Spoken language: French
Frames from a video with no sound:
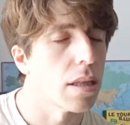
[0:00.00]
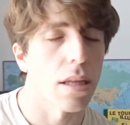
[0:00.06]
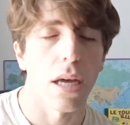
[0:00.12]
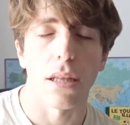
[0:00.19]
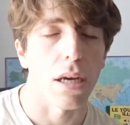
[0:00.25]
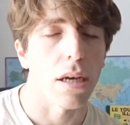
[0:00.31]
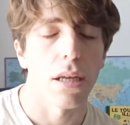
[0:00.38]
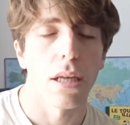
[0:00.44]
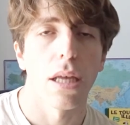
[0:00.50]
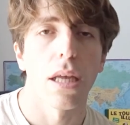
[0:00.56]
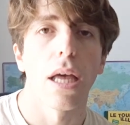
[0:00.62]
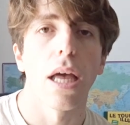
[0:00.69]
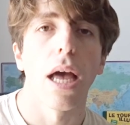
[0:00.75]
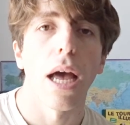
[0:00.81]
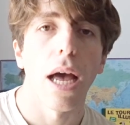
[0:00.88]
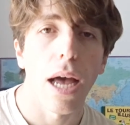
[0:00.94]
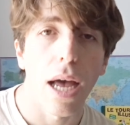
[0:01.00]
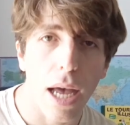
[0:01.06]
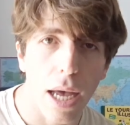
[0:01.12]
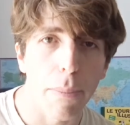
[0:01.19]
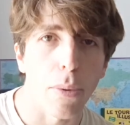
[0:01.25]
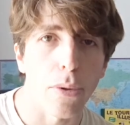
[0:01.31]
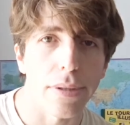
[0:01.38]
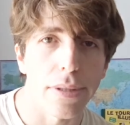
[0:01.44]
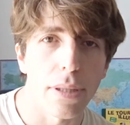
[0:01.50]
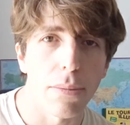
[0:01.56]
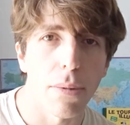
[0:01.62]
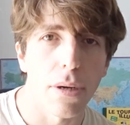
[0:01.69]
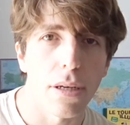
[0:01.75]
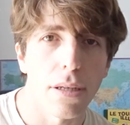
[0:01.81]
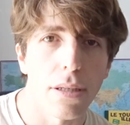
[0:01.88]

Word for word: Non, non, impossible.